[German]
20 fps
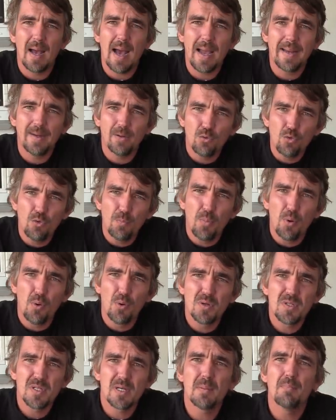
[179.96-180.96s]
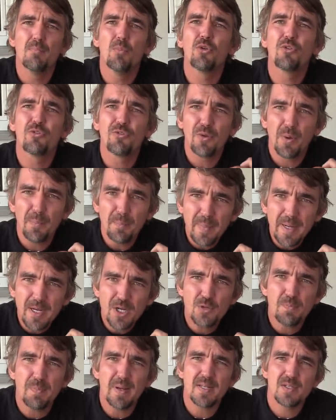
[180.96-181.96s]
Eine U-Pose muss für
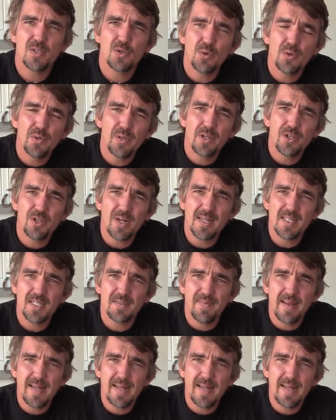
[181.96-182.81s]
mich persönlich als